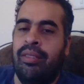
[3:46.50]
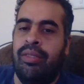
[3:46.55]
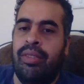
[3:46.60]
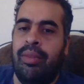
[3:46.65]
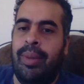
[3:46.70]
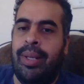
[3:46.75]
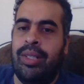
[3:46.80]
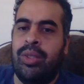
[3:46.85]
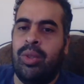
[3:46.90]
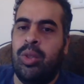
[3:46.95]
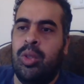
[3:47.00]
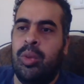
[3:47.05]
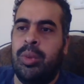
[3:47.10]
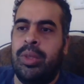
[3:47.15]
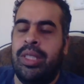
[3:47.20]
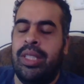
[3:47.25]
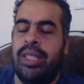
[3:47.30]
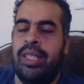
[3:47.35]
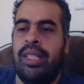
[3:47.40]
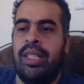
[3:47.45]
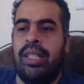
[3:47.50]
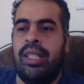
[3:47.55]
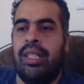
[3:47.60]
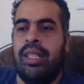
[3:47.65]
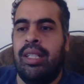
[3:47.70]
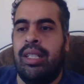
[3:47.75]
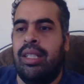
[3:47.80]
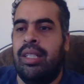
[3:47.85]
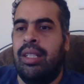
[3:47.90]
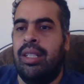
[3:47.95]
في بعض كتب التاريخ
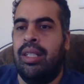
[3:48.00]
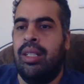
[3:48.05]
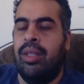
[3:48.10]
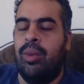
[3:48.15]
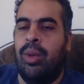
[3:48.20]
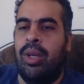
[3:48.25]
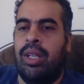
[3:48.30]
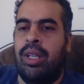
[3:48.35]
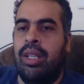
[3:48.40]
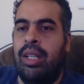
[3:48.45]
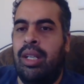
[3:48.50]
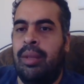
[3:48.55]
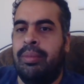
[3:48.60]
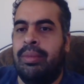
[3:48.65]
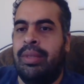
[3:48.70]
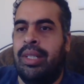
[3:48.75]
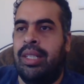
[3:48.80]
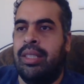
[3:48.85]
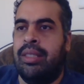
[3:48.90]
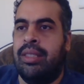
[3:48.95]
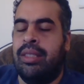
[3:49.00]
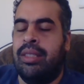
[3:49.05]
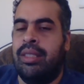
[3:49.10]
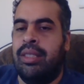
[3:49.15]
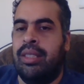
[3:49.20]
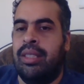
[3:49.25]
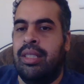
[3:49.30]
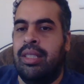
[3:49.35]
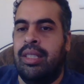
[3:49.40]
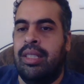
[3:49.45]
الواقعة بتاعت
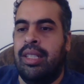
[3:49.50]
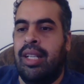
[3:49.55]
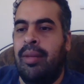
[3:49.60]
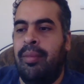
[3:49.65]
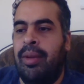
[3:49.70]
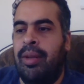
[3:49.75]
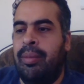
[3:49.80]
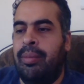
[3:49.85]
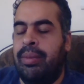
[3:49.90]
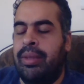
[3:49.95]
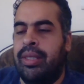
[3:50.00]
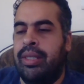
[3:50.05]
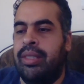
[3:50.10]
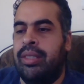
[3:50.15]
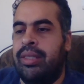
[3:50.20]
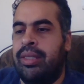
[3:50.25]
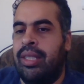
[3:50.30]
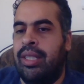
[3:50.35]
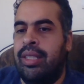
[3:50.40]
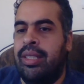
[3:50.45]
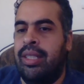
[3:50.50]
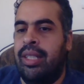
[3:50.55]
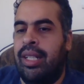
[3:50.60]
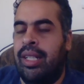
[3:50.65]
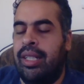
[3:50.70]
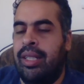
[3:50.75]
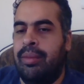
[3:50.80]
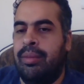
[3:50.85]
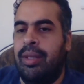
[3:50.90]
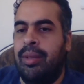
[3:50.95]
الجمل بين سيدنا
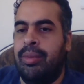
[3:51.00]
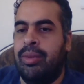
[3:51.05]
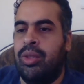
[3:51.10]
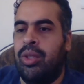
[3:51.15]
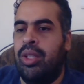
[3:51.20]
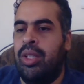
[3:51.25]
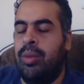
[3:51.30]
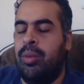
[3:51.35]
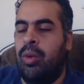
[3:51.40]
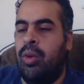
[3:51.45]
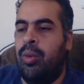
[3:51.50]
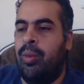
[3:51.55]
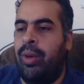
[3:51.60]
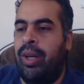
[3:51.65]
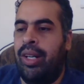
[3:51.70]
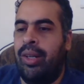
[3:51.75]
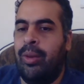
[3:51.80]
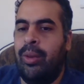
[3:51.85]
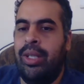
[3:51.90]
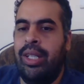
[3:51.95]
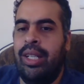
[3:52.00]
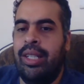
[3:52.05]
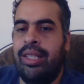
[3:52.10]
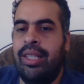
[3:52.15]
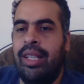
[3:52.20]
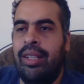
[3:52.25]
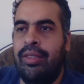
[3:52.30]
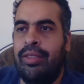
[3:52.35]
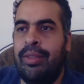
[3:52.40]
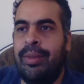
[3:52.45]
علي بن أبي طالب ومعاوية
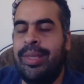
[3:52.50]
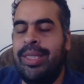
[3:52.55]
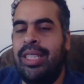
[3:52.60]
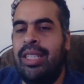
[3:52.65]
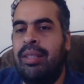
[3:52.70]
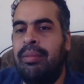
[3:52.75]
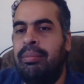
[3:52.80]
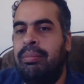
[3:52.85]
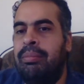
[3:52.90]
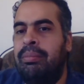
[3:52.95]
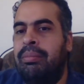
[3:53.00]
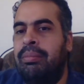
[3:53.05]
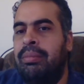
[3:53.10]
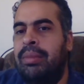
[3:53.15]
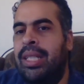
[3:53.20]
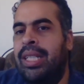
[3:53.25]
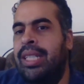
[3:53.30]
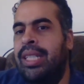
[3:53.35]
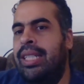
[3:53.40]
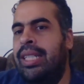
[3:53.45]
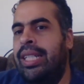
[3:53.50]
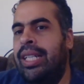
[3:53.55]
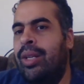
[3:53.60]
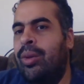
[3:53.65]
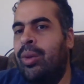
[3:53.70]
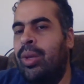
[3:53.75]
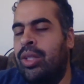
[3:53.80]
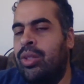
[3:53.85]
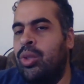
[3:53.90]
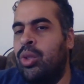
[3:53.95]
تلاقي فيه مثلا
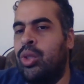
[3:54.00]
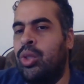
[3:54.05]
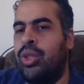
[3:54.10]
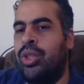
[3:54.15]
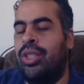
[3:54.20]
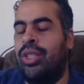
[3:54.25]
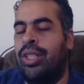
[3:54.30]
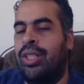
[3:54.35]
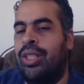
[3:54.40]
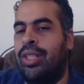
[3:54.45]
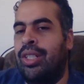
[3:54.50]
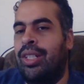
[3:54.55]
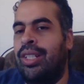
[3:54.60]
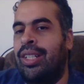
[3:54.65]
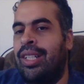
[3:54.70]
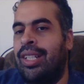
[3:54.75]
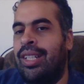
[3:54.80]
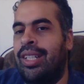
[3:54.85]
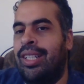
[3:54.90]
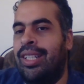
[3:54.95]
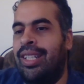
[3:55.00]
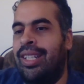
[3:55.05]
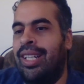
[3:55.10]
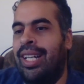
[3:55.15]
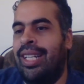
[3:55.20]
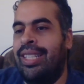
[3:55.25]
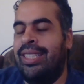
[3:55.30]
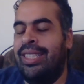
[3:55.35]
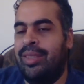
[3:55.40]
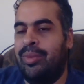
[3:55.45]
111
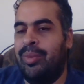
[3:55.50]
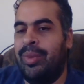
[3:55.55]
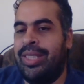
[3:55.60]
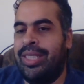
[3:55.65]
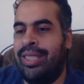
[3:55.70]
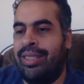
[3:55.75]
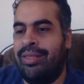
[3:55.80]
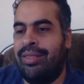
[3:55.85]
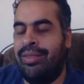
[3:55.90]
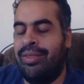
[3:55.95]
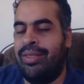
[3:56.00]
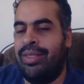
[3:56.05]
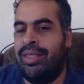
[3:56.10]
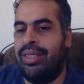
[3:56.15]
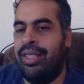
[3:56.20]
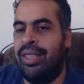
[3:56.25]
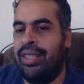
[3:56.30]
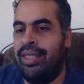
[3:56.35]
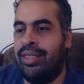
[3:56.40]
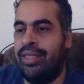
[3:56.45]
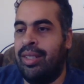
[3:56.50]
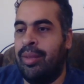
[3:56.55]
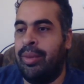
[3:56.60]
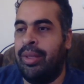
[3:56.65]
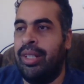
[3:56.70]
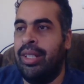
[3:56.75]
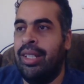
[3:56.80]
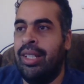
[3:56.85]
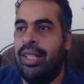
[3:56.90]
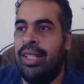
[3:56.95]
حديث مثلا في تاريخ الطبري
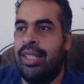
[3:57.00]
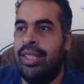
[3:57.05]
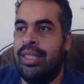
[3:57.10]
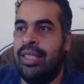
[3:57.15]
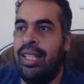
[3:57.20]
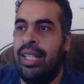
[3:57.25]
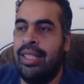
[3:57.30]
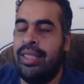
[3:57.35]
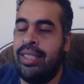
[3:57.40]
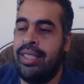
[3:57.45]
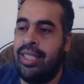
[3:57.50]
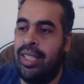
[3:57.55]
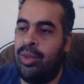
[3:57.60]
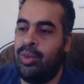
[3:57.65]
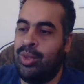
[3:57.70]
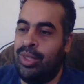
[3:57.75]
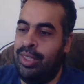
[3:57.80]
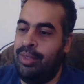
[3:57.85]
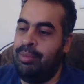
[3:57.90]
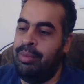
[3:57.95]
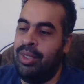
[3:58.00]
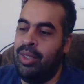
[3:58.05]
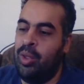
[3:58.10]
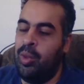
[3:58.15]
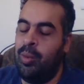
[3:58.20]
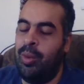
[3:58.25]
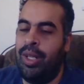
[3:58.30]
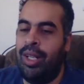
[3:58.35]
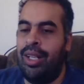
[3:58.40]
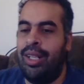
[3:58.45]
تلاقي 99
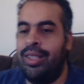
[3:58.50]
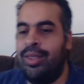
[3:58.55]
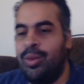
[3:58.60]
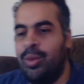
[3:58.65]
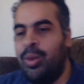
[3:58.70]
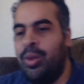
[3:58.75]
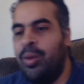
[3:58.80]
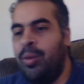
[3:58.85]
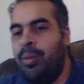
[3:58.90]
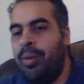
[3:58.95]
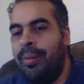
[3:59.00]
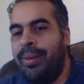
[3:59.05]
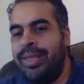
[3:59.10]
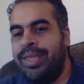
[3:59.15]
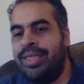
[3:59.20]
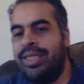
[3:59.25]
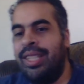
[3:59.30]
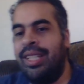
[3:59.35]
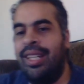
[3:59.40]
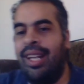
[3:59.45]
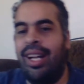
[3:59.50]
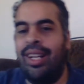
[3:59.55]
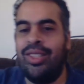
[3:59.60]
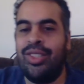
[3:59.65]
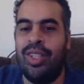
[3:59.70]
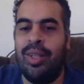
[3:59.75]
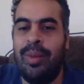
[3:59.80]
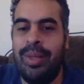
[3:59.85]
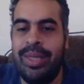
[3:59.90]
منهم غلط وهم مثلا 10